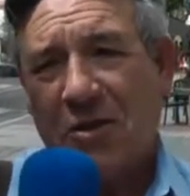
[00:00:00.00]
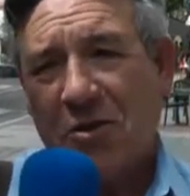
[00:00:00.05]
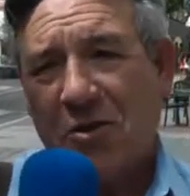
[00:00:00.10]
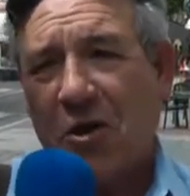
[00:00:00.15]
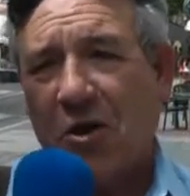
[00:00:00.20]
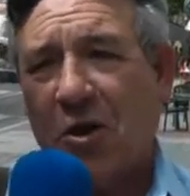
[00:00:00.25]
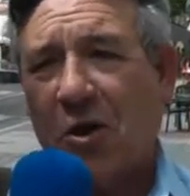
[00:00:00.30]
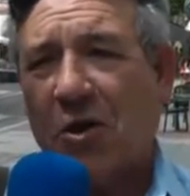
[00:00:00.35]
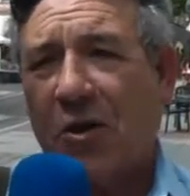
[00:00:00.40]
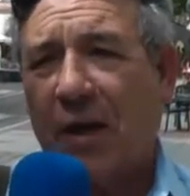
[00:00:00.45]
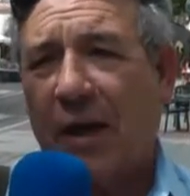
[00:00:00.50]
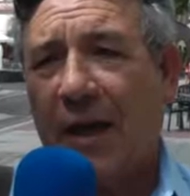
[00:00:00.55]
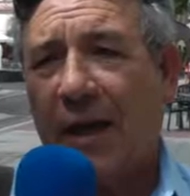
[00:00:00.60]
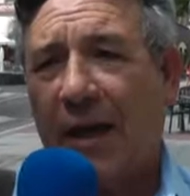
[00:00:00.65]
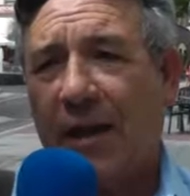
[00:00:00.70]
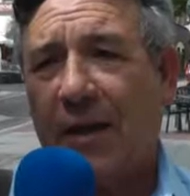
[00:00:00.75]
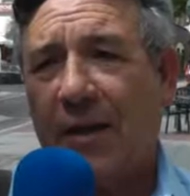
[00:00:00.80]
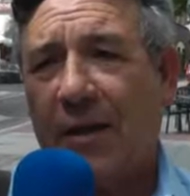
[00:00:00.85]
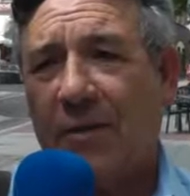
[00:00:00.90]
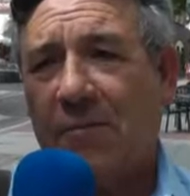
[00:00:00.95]
Yo creo
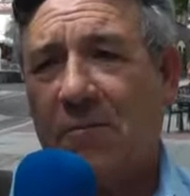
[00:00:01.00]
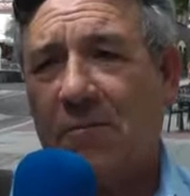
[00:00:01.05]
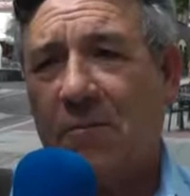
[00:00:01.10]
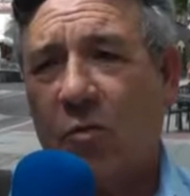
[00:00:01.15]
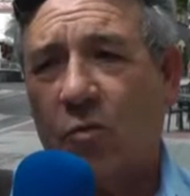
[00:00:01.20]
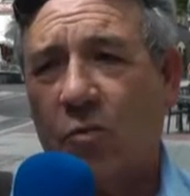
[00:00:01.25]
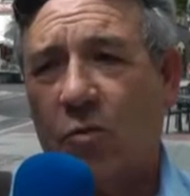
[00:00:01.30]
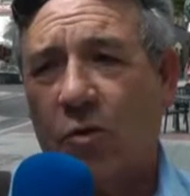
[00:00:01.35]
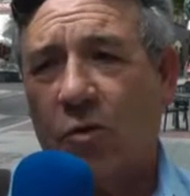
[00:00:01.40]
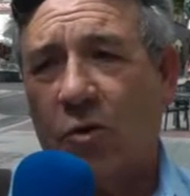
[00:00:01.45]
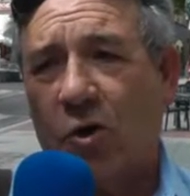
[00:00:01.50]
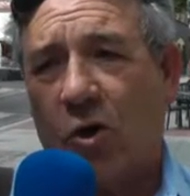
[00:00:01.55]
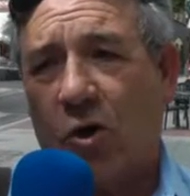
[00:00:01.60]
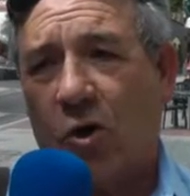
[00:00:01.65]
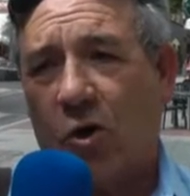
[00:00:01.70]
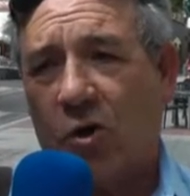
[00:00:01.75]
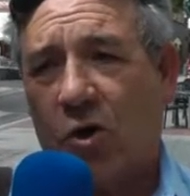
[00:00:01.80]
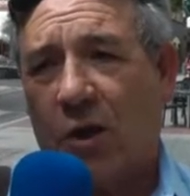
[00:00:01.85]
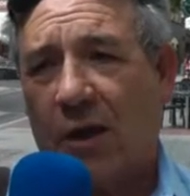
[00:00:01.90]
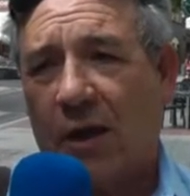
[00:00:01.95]
que un
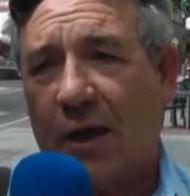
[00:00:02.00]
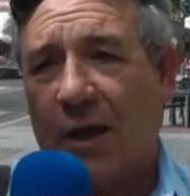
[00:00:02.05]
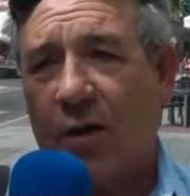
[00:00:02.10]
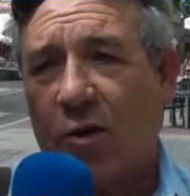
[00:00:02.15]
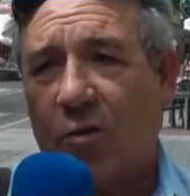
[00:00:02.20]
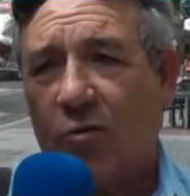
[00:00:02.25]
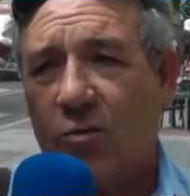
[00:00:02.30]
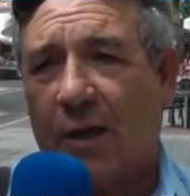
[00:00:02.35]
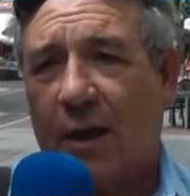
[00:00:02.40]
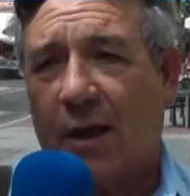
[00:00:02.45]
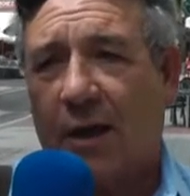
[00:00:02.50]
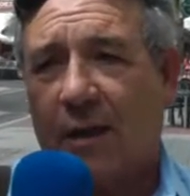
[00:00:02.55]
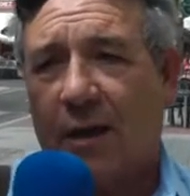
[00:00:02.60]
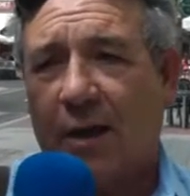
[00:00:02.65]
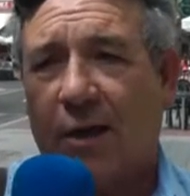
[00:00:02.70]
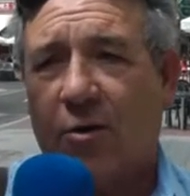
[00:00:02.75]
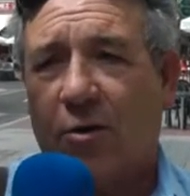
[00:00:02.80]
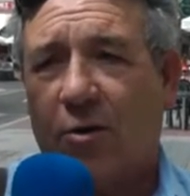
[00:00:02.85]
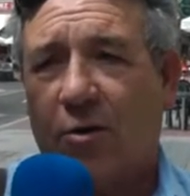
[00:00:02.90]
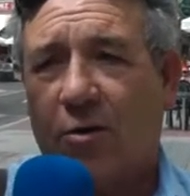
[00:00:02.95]
2-0, un
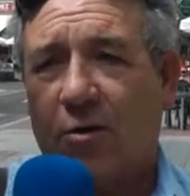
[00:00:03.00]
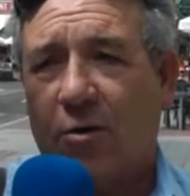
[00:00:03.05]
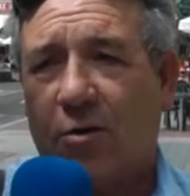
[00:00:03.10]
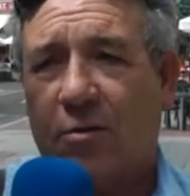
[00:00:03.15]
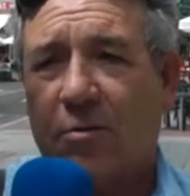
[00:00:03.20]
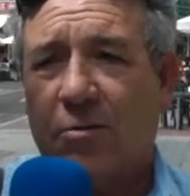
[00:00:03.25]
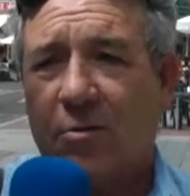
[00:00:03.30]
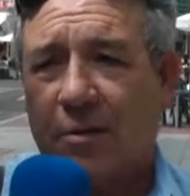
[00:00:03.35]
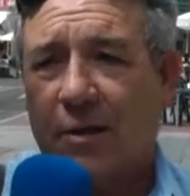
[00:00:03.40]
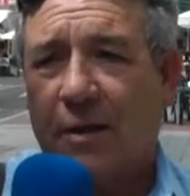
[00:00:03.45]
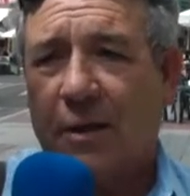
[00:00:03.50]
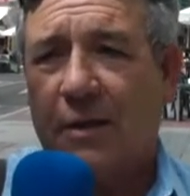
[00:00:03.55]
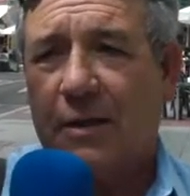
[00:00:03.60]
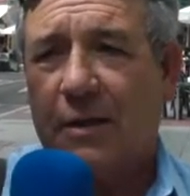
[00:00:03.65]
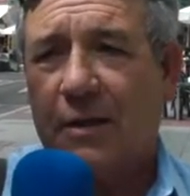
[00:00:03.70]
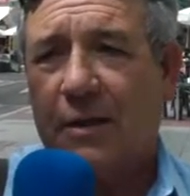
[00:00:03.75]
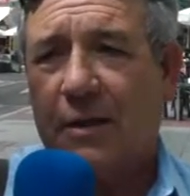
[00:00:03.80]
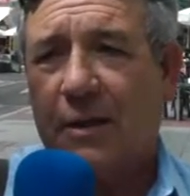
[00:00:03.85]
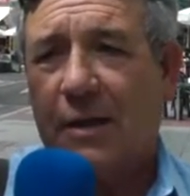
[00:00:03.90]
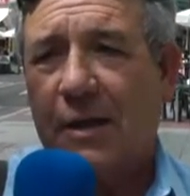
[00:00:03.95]
3-0
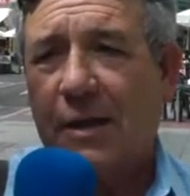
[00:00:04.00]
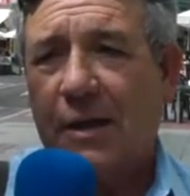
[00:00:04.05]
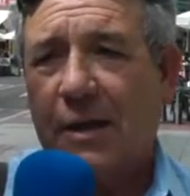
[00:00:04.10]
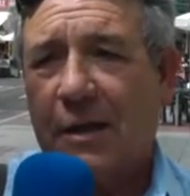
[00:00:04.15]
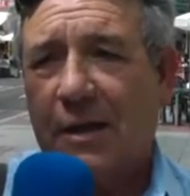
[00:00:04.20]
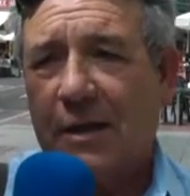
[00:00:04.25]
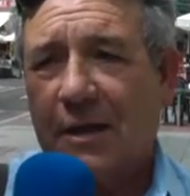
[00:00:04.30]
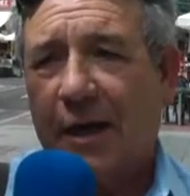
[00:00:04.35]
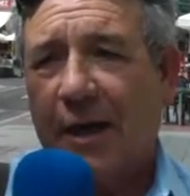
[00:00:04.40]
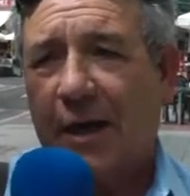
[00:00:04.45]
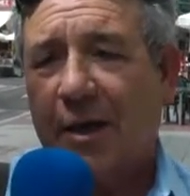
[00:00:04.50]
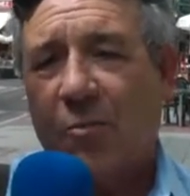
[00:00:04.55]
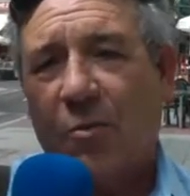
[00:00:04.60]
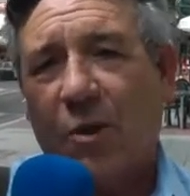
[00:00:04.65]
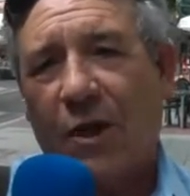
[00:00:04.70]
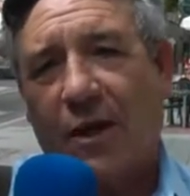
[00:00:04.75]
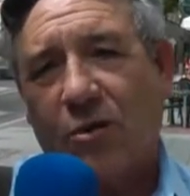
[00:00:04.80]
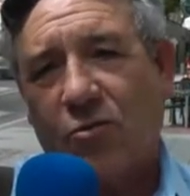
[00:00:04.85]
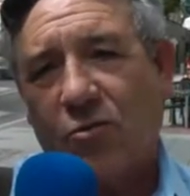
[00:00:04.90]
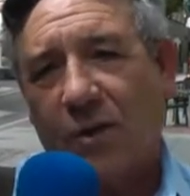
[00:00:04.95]
sería un
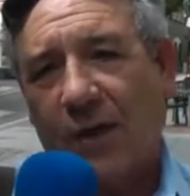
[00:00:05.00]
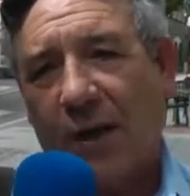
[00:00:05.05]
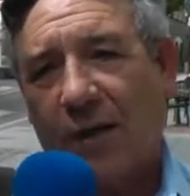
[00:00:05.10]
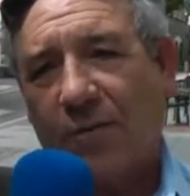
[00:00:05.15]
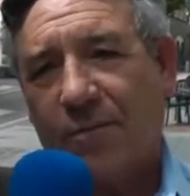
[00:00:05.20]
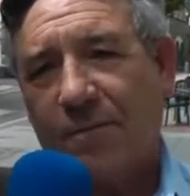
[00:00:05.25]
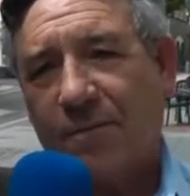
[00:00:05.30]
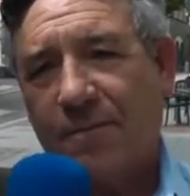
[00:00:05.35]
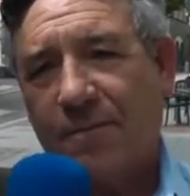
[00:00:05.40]
buen resultado.